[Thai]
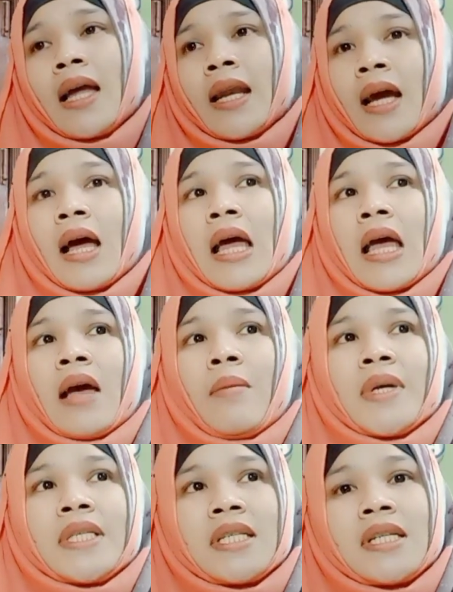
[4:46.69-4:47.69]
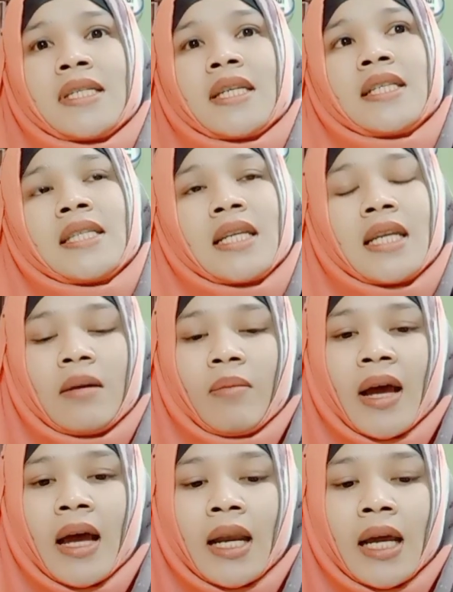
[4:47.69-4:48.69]
นะคะ ไปเจอสิ่งสิ่งหนึ่ง
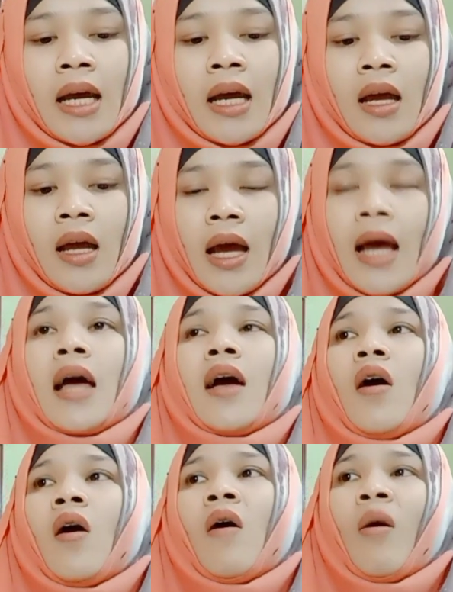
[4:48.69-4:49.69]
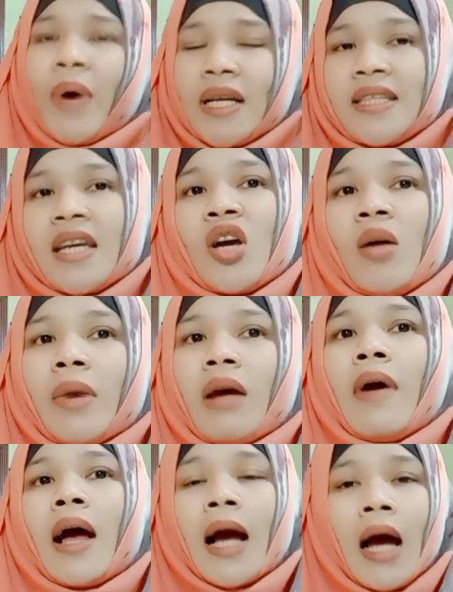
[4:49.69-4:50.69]
มานะคะอ่ะอ๋อ เปิดใจยอมรับ
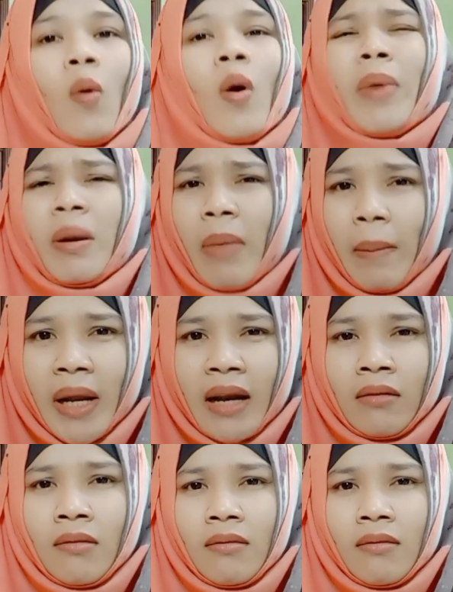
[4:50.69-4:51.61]
ว่าเขาเป็นแบบนั้น